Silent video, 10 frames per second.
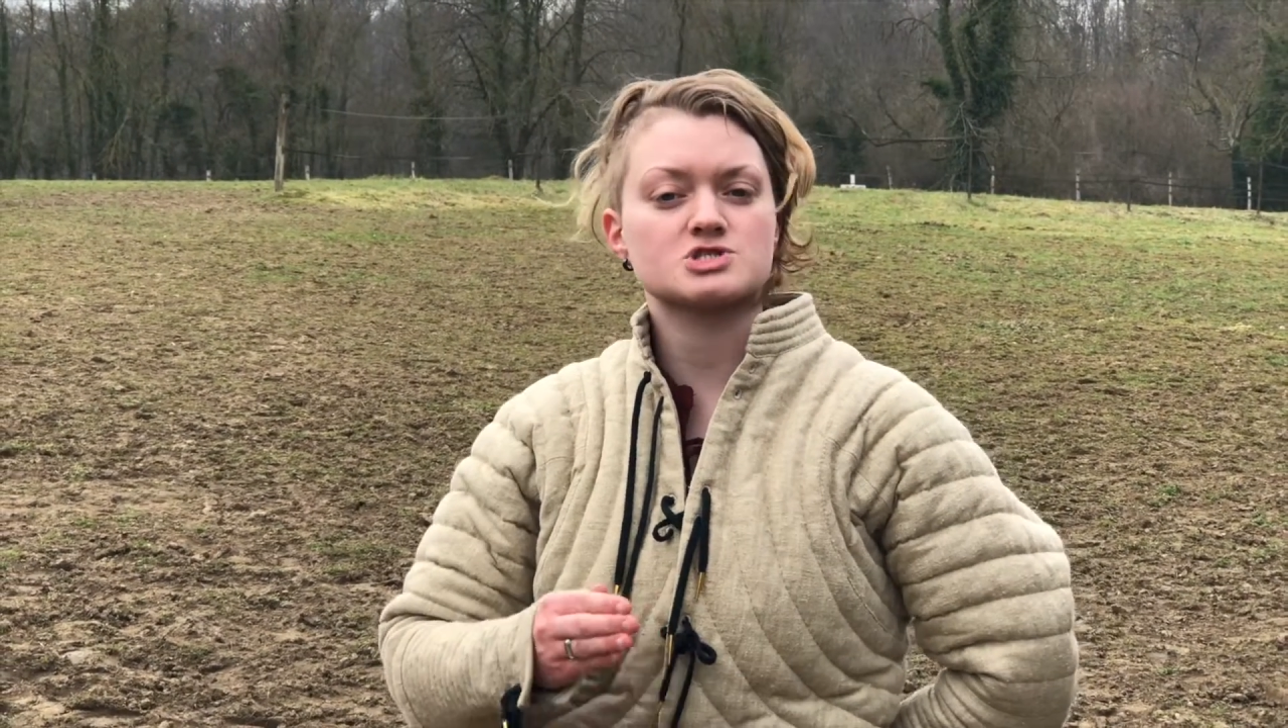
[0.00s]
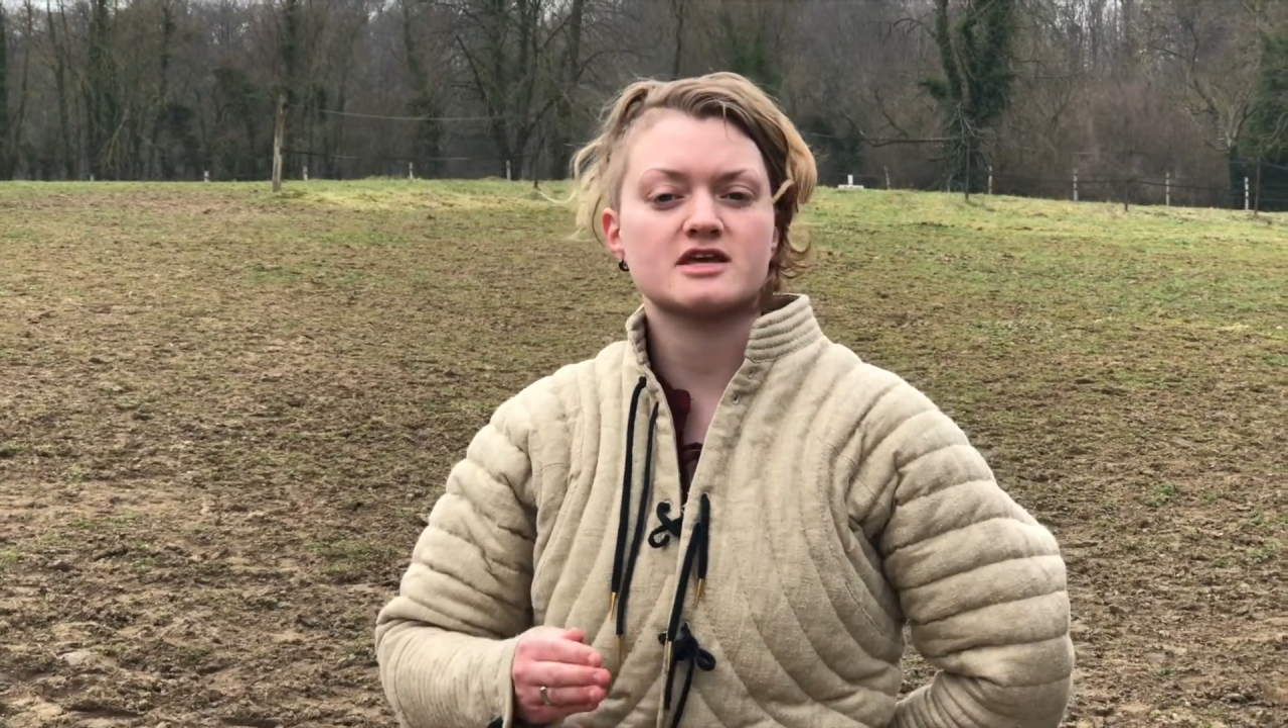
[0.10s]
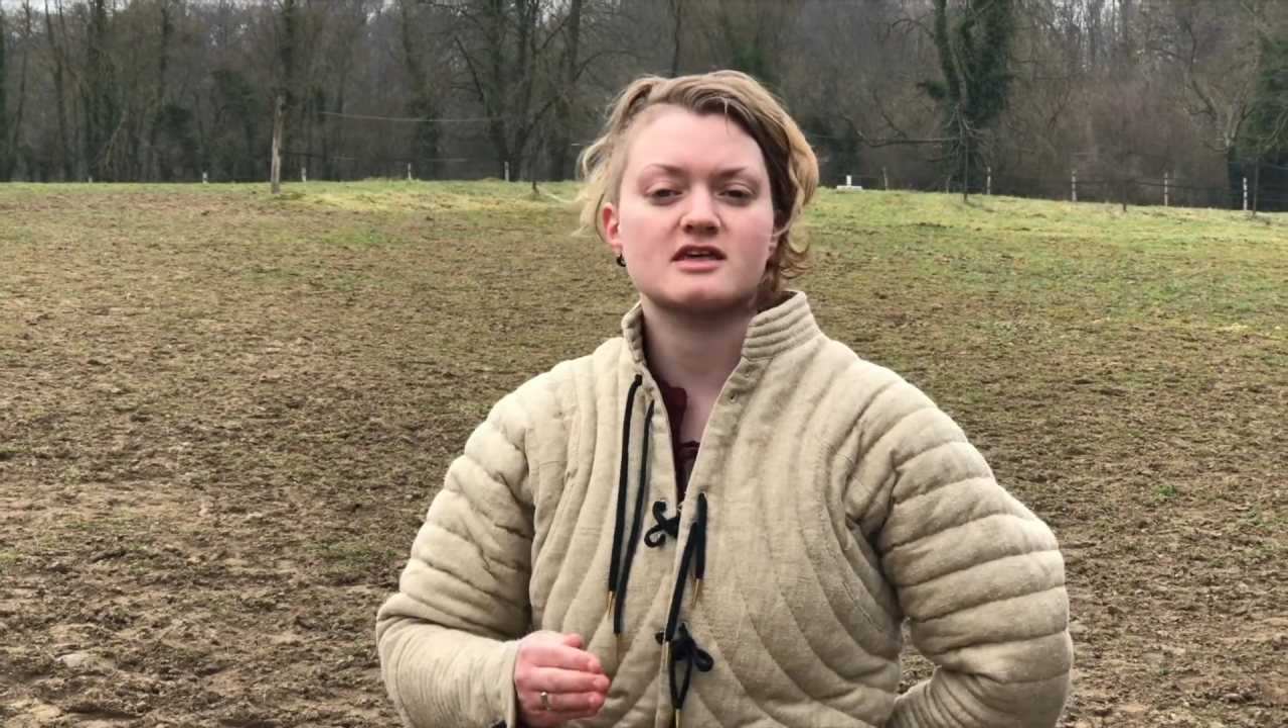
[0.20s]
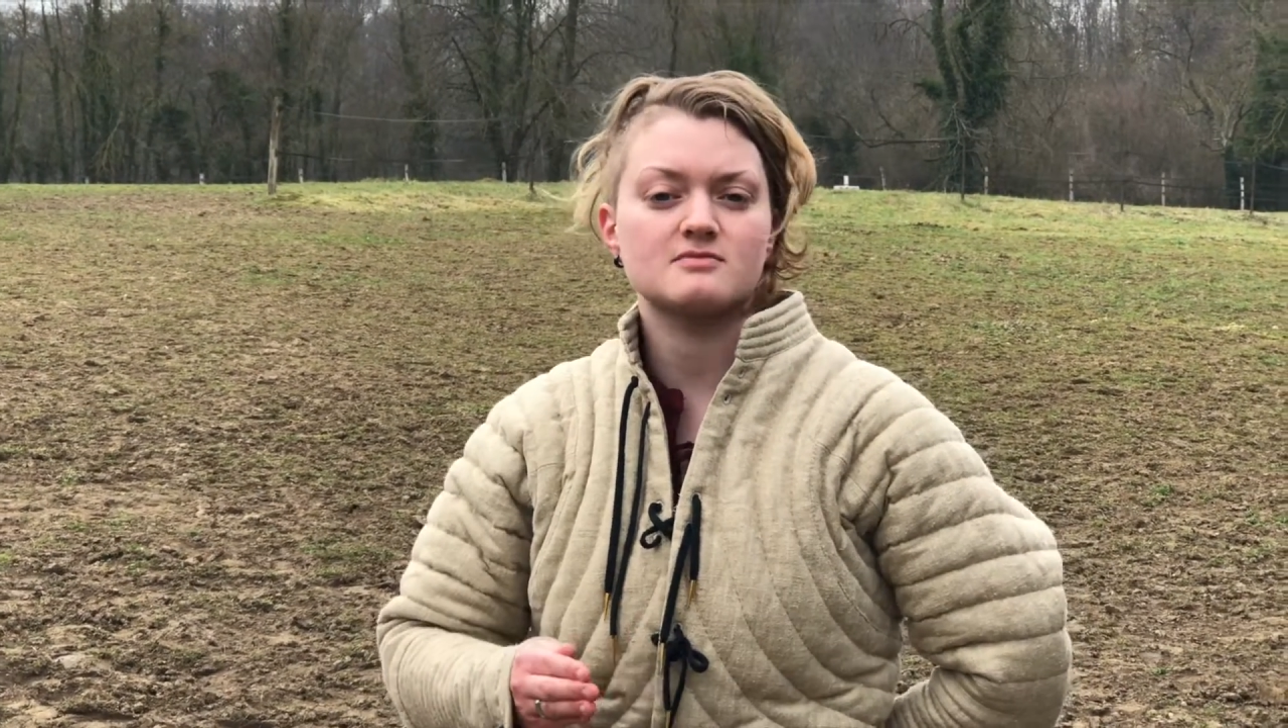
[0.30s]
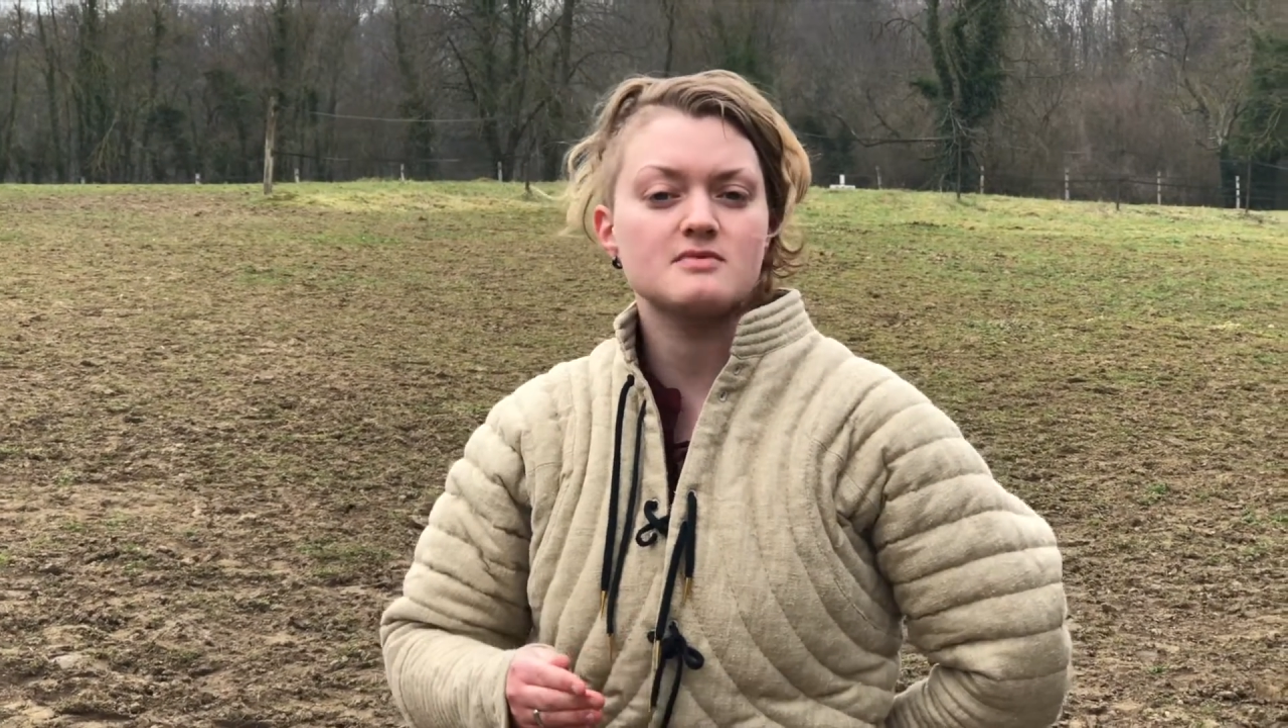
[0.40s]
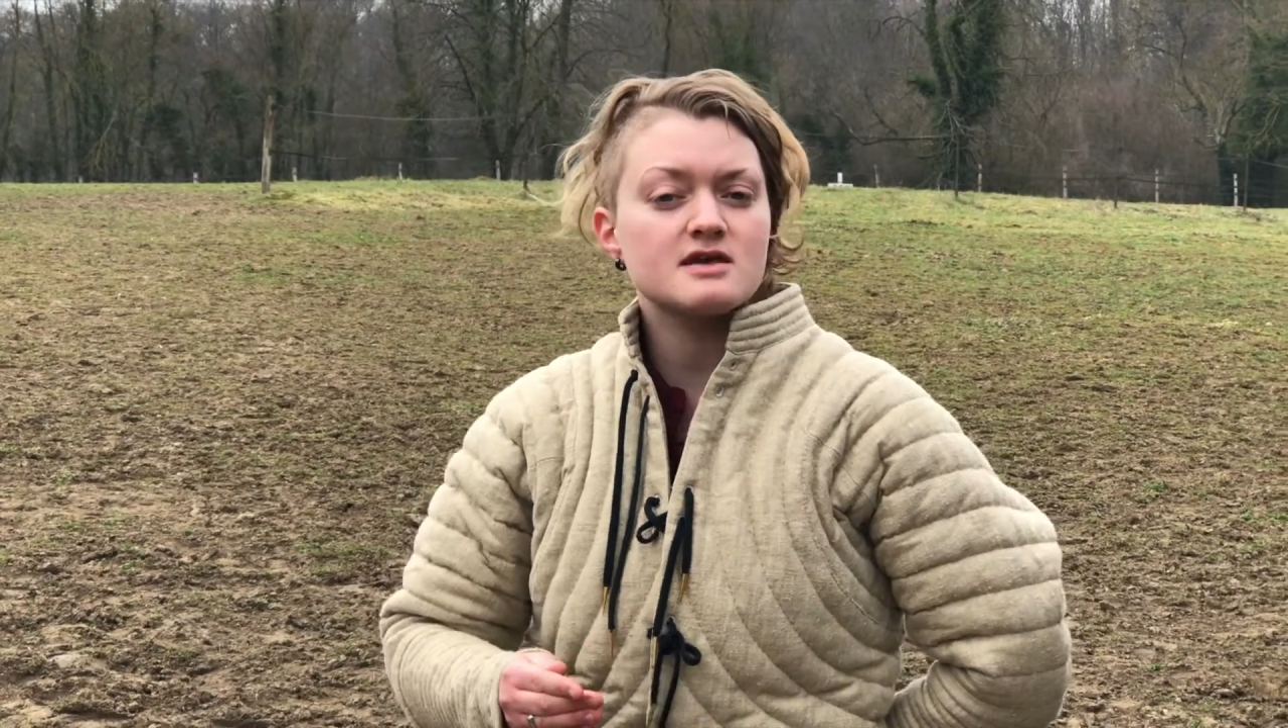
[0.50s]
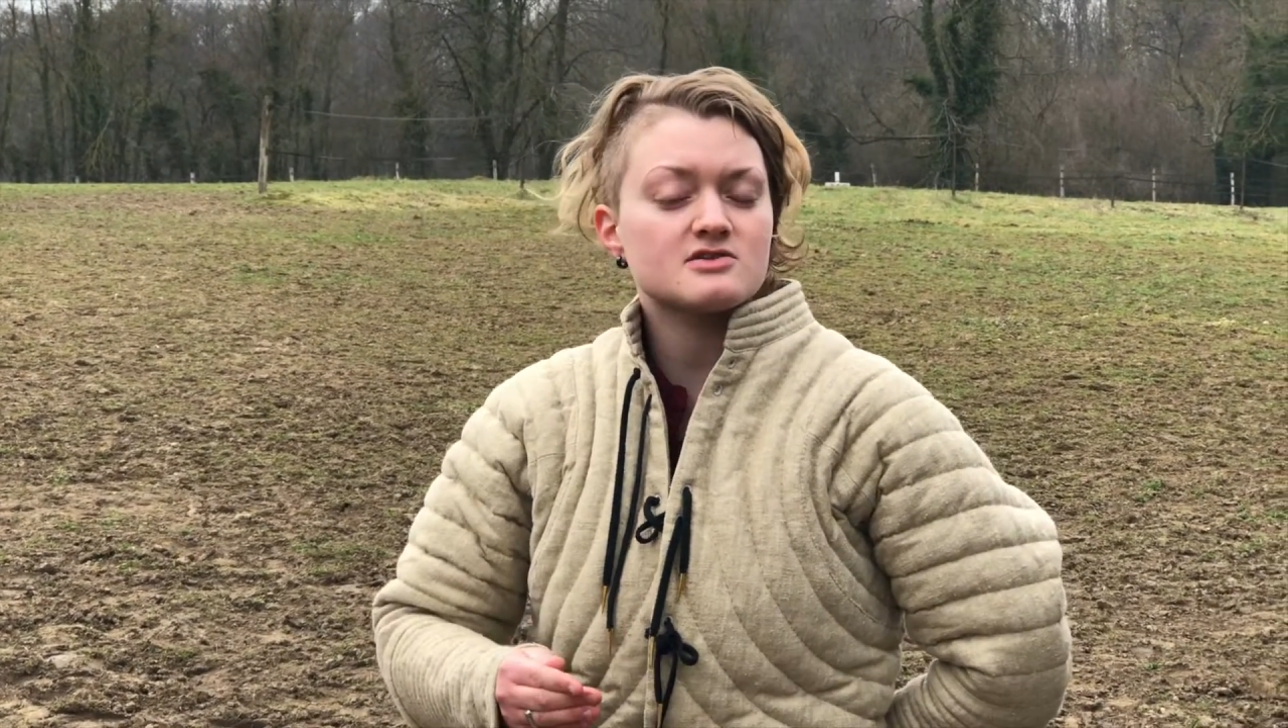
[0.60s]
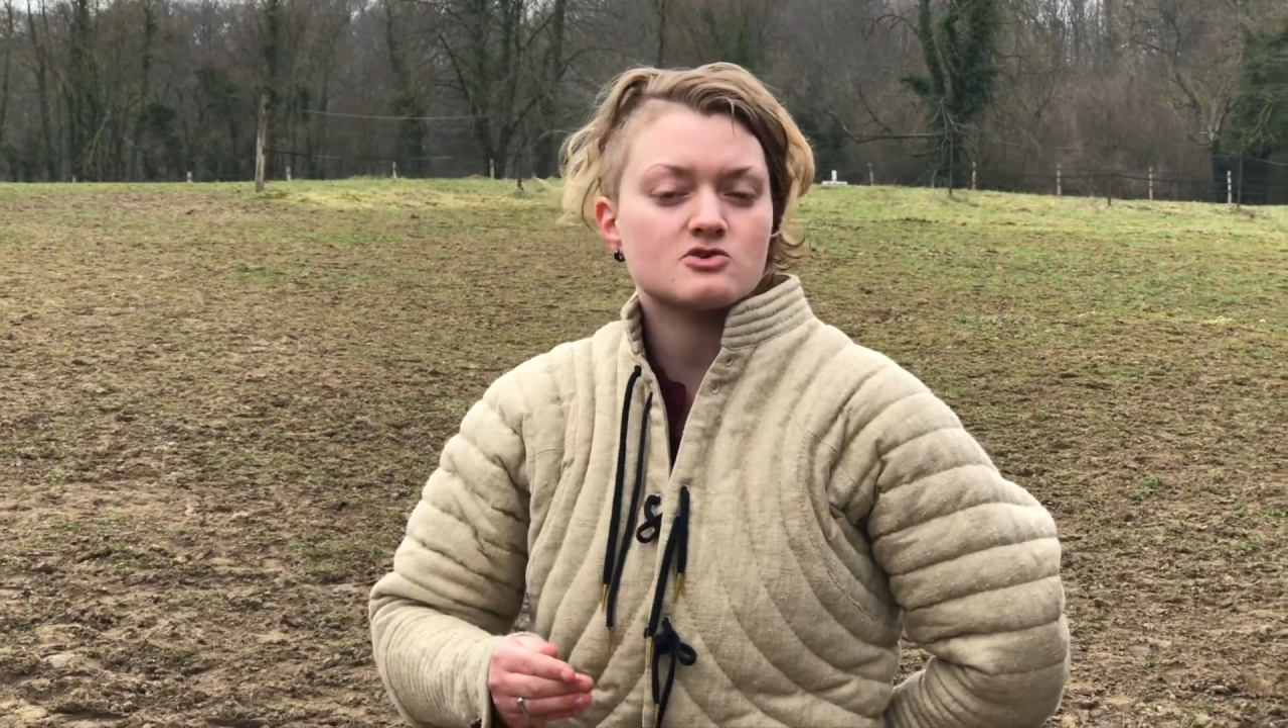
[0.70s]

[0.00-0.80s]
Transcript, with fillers: chaque ennemi,